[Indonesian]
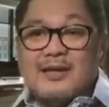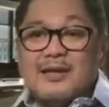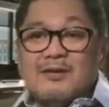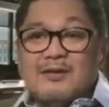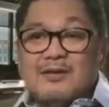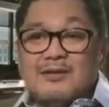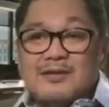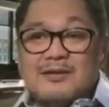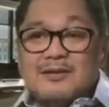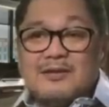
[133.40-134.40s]
kita
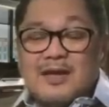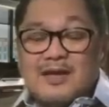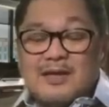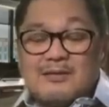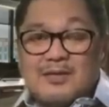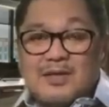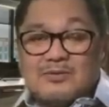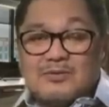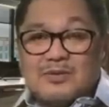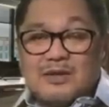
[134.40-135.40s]
tidak akan
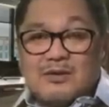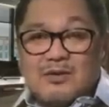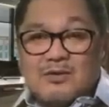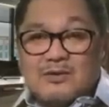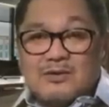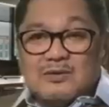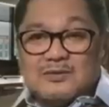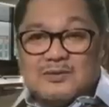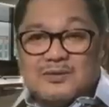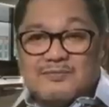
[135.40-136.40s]
melakukan lockdown
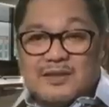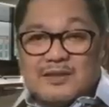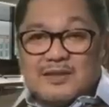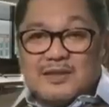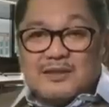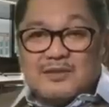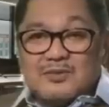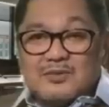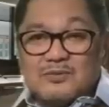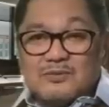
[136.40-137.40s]
sifatnya
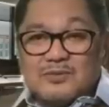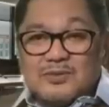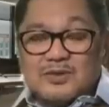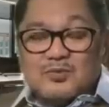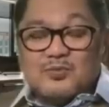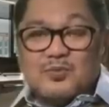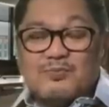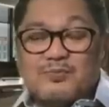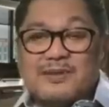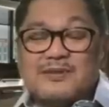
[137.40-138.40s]
itu satu
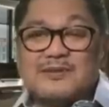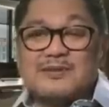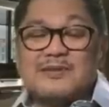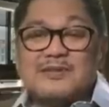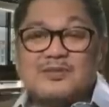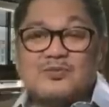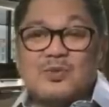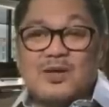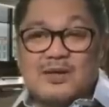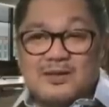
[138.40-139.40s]
provinsi
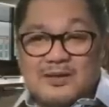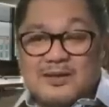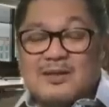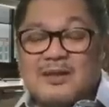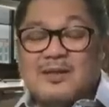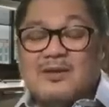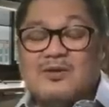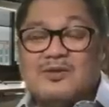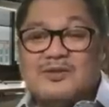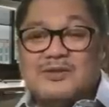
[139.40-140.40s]
kecuali
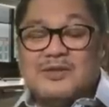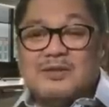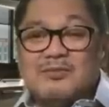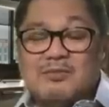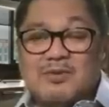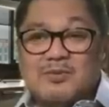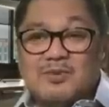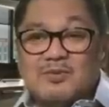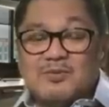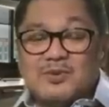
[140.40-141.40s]
kondisinya memang
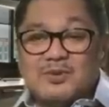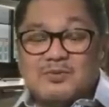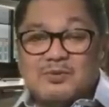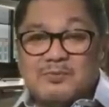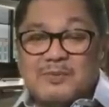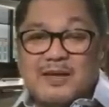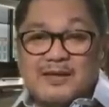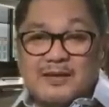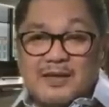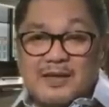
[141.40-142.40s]
betul-betul
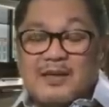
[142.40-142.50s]
berbahaya.